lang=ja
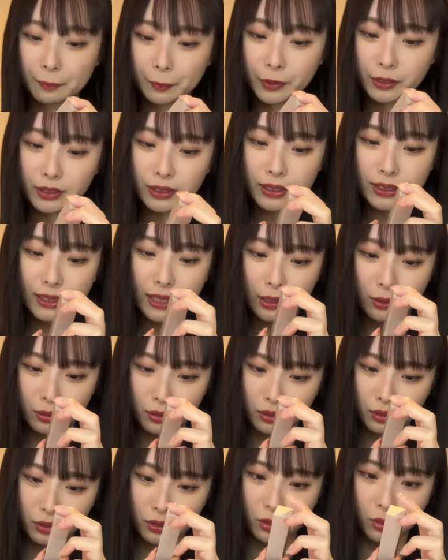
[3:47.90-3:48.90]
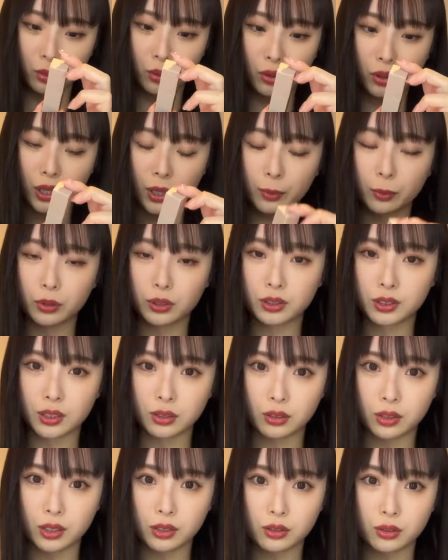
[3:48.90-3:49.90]
ラプンツェルとコラボし
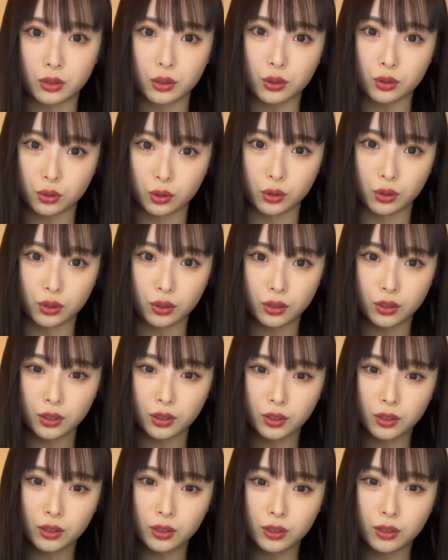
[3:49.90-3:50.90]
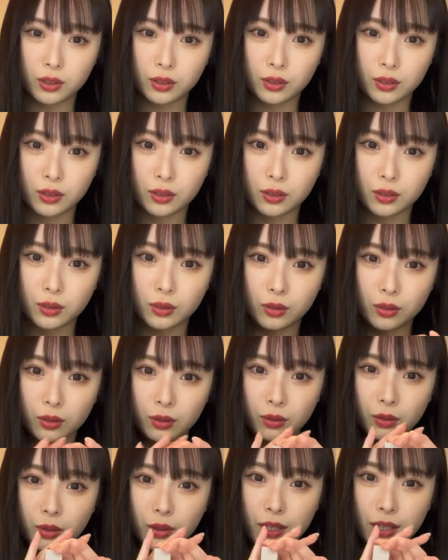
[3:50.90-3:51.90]
てるやつですね
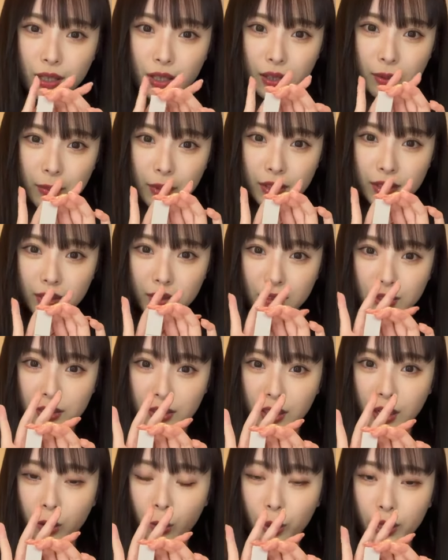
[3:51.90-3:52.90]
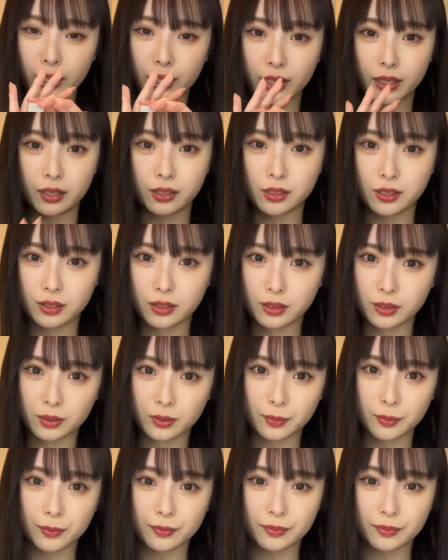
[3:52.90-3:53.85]
これがめちゃくちゃ可愛いです